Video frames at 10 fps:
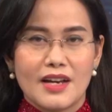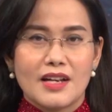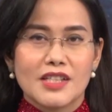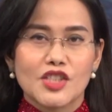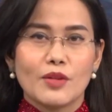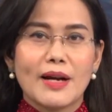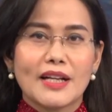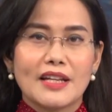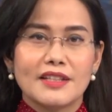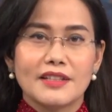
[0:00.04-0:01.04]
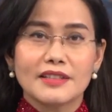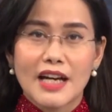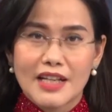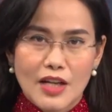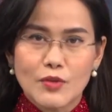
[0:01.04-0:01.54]
Sau ba ngày diễn
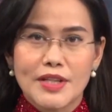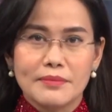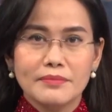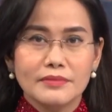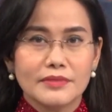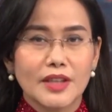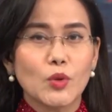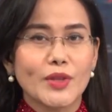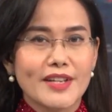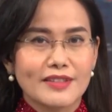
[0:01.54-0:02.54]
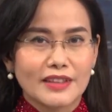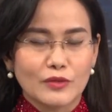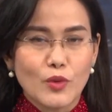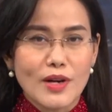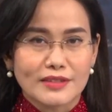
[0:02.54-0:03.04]
ra cao điểm, Tết Quân dân thành
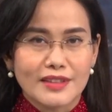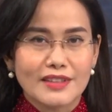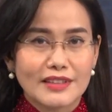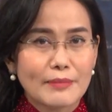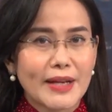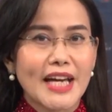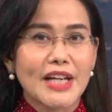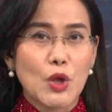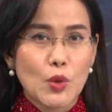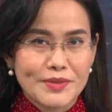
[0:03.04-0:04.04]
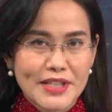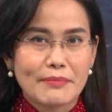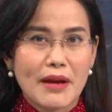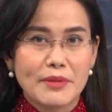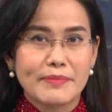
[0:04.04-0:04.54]
phố Cần Thơ năm hai nghìn không
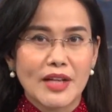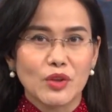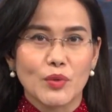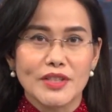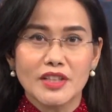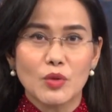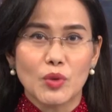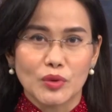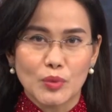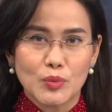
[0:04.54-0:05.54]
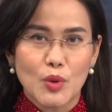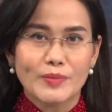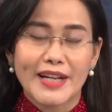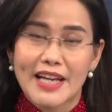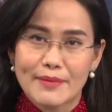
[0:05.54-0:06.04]
trăm hai mươi ba tổ chức ở quận Thốt
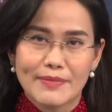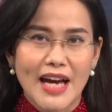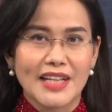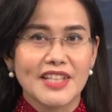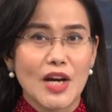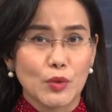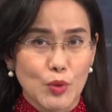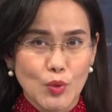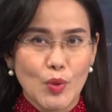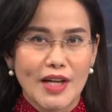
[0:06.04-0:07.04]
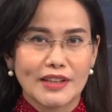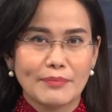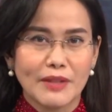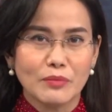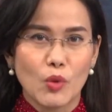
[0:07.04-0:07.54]
Nốt đã khép lại vào tối qua
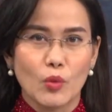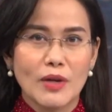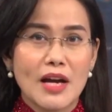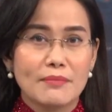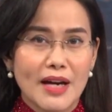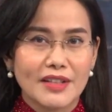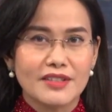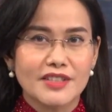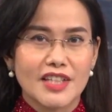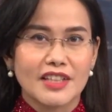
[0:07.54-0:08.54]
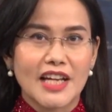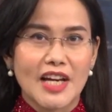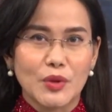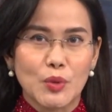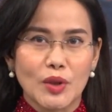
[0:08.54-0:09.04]
tám tháng một bằng chương trình
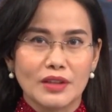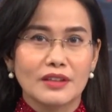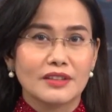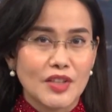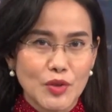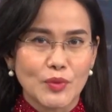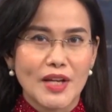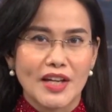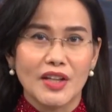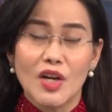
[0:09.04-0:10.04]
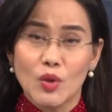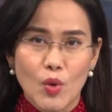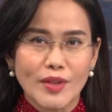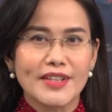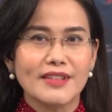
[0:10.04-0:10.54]
nghệ thuật với chủ đề
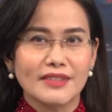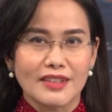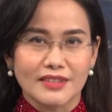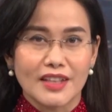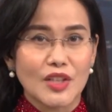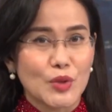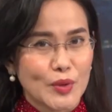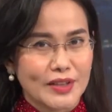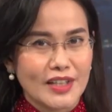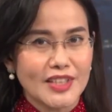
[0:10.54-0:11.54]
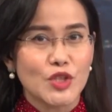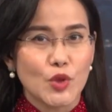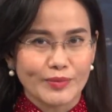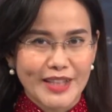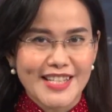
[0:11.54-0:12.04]
Quân dân Cần Thơ vui Tết,
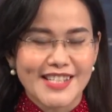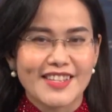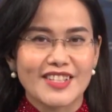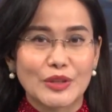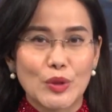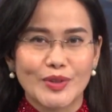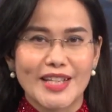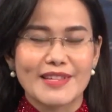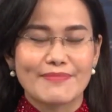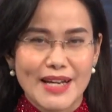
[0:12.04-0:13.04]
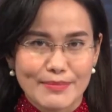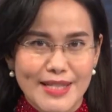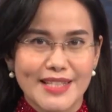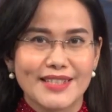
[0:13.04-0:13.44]
chung tay xây dựng đô thị văn minh.